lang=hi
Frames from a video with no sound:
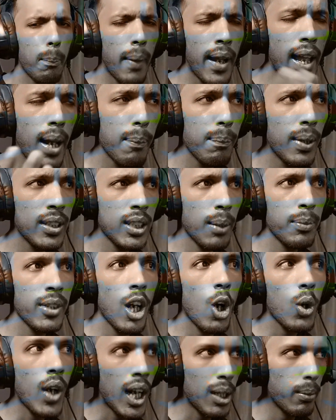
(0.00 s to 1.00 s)
मैं अब बस अपनी
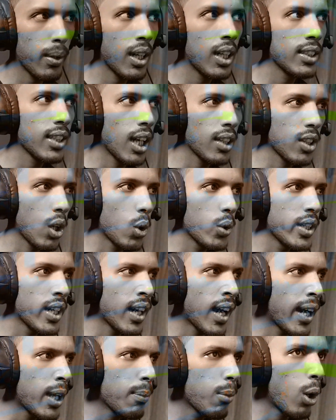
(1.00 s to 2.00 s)
औकात बढ़ाना चाहता हूँ ये
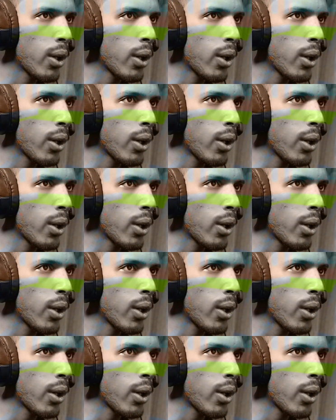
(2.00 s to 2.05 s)
गाड़ी